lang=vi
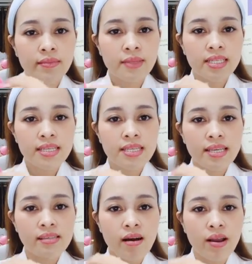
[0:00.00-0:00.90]
các chị nhìn
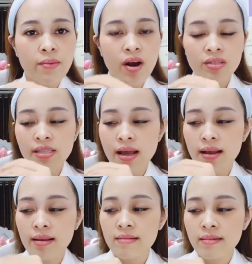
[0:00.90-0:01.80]
rõ cái bọt chưa ạ
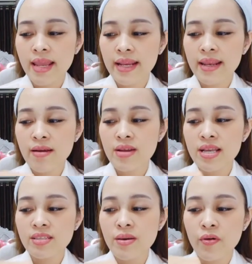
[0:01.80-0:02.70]
đánh đều lên
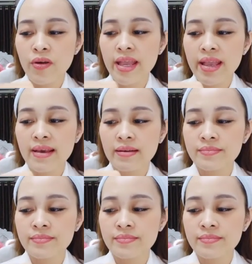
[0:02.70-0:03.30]
cho em Huế nhá